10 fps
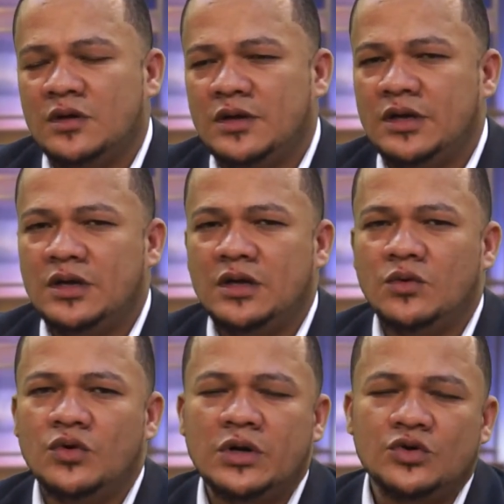y
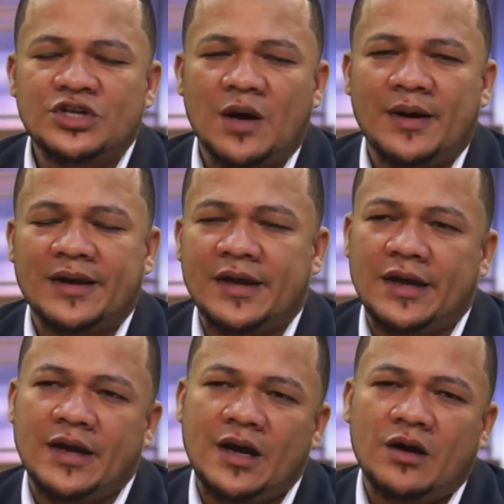uno escuchaba
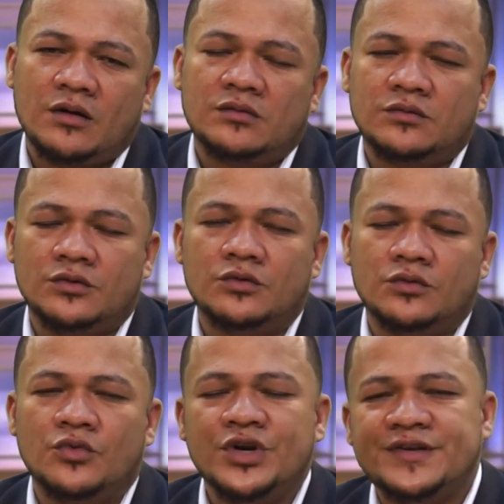que era un
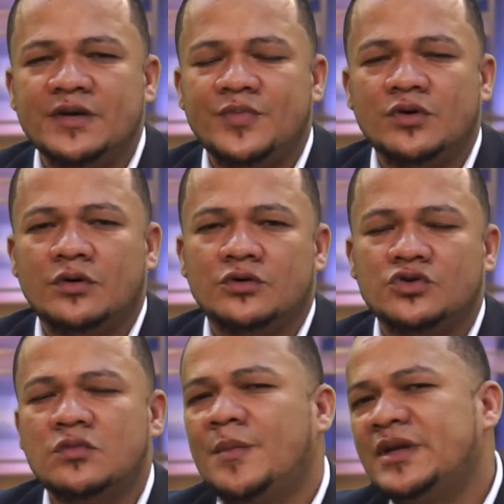municipio
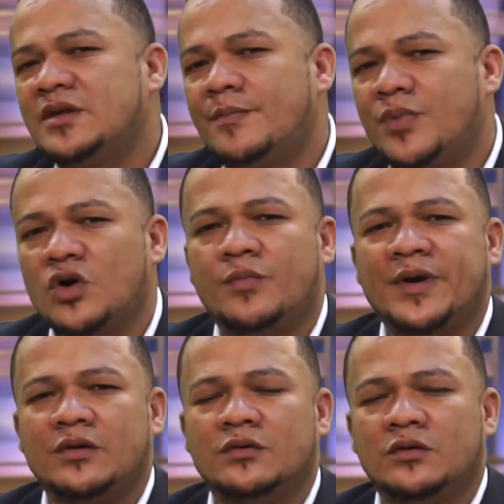sumamente
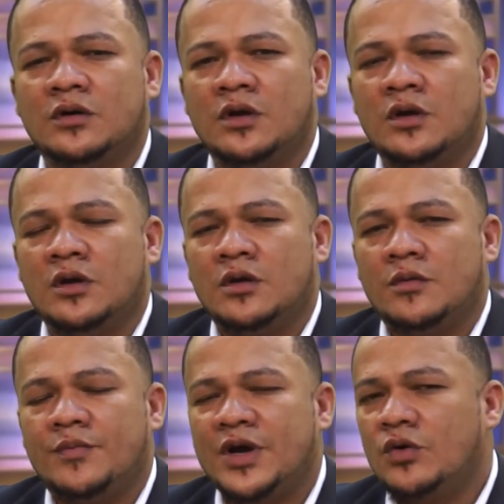próspero,
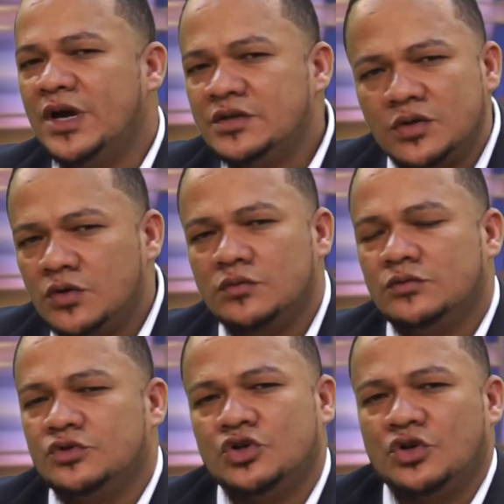pero eso
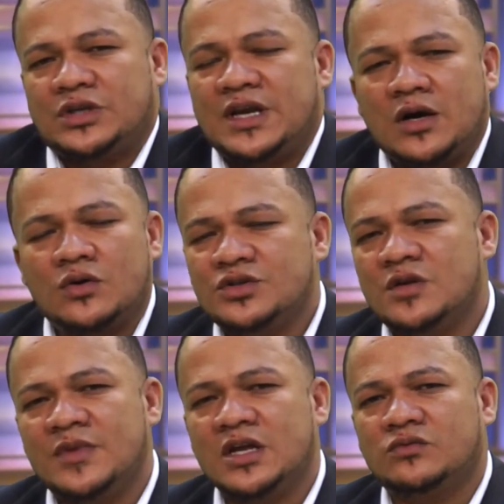yo no tenía
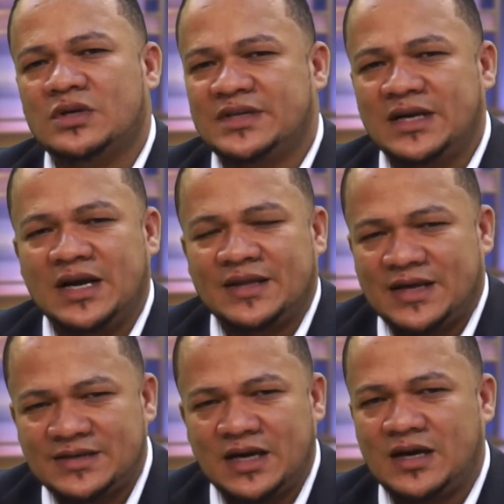conocimiento acerca de
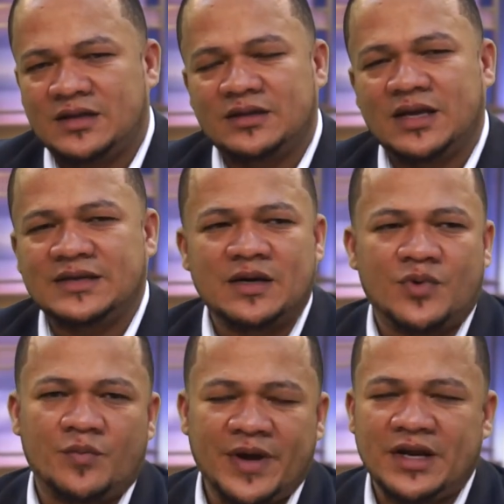esa, de esa
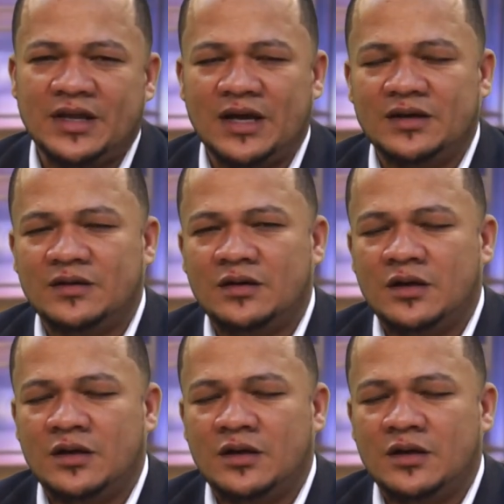prosperidad,